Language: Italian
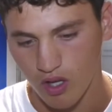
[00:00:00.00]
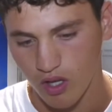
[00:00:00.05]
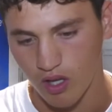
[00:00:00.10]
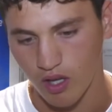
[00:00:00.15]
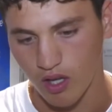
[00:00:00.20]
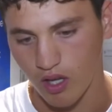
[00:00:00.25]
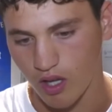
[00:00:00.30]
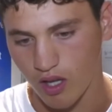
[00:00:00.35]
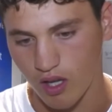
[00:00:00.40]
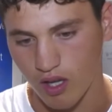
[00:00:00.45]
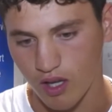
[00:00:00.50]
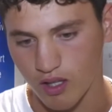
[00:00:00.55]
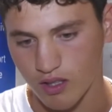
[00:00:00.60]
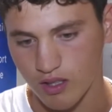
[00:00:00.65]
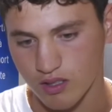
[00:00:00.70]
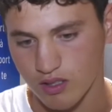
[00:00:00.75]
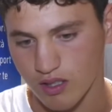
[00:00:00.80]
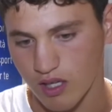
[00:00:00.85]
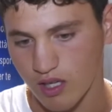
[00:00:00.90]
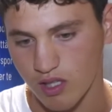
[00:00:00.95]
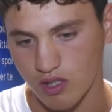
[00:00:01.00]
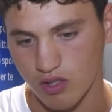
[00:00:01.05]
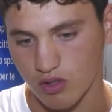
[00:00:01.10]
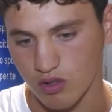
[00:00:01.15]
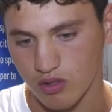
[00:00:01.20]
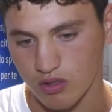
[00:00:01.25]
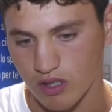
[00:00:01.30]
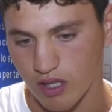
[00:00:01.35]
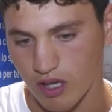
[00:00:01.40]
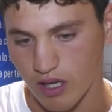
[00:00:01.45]
e di stare ad
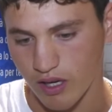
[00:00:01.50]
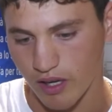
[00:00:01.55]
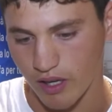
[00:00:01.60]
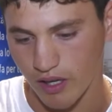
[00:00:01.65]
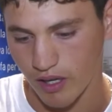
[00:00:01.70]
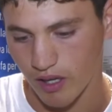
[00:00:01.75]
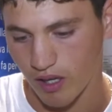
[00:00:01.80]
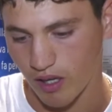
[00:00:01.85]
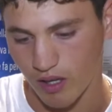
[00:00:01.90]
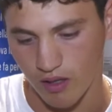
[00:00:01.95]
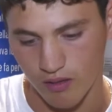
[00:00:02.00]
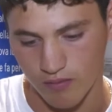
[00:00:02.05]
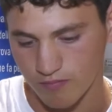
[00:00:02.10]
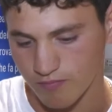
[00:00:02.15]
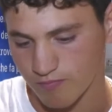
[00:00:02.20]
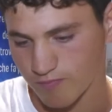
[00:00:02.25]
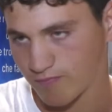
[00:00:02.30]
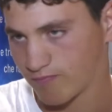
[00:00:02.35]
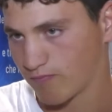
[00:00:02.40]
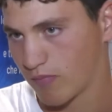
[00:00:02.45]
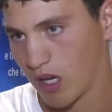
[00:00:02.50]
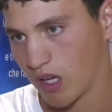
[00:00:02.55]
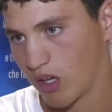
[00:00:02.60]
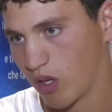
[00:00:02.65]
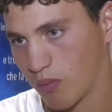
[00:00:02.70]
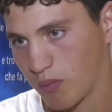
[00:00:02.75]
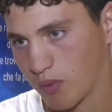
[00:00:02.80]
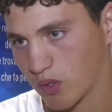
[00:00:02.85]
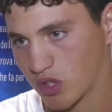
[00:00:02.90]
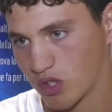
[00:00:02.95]
ascoltare
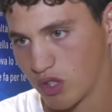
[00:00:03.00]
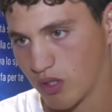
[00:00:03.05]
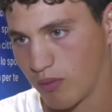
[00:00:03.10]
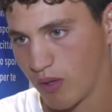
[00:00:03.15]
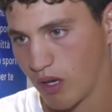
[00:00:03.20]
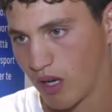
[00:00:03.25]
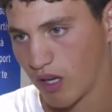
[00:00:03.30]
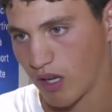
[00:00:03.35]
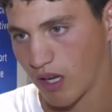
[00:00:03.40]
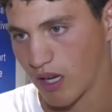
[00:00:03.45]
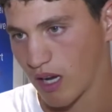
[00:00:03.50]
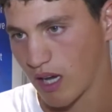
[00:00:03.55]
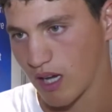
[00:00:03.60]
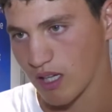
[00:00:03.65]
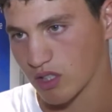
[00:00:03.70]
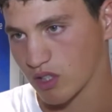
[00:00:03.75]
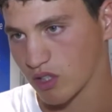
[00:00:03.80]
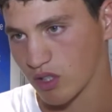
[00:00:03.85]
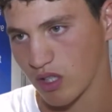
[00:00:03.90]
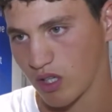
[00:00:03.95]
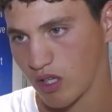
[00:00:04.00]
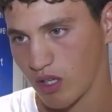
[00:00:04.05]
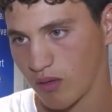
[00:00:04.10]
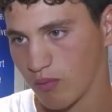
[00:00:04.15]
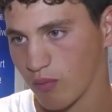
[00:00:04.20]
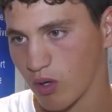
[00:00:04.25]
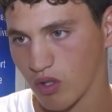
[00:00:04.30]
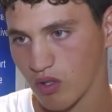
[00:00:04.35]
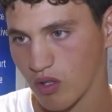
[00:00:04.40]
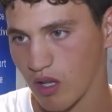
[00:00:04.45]
meglio possibile in classe
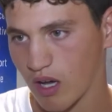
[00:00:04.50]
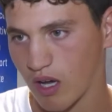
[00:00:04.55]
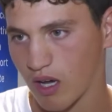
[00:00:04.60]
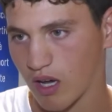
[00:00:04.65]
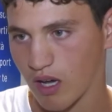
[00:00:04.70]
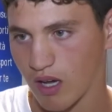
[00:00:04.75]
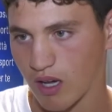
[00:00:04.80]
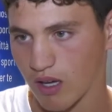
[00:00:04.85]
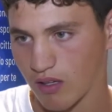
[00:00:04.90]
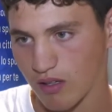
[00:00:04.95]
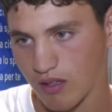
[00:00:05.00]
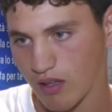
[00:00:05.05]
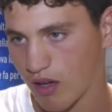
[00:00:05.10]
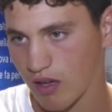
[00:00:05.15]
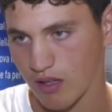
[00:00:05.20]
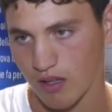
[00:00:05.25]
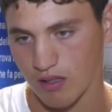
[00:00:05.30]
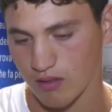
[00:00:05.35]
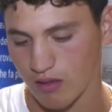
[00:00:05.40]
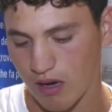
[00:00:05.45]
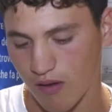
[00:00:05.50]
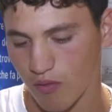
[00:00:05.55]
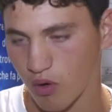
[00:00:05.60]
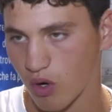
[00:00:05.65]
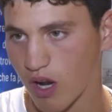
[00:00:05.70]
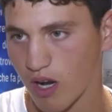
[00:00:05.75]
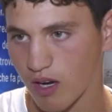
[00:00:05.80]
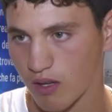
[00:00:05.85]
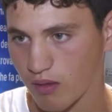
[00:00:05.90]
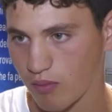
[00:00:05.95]
in modo da
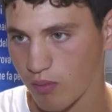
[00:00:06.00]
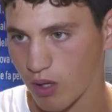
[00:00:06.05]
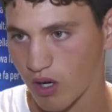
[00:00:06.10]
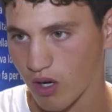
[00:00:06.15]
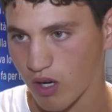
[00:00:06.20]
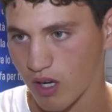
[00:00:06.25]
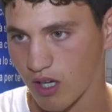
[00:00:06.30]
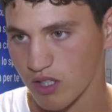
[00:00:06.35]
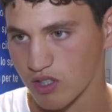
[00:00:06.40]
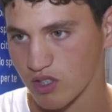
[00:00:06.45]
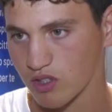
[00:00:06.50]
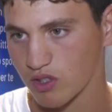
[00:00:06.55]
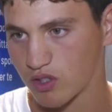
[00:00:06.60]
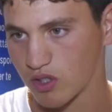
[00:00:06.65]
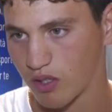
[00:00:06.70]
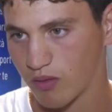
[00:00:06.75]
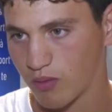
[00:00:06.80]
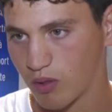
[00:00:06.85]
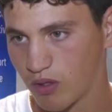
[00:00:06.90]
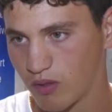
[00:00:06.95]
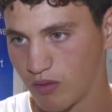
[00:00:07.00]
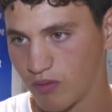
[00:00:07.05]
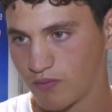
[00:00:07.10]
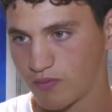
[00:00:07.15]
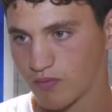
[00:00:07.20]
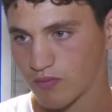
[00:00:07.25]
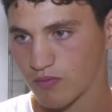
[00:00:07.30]
lavorare di meno a casa diciamo.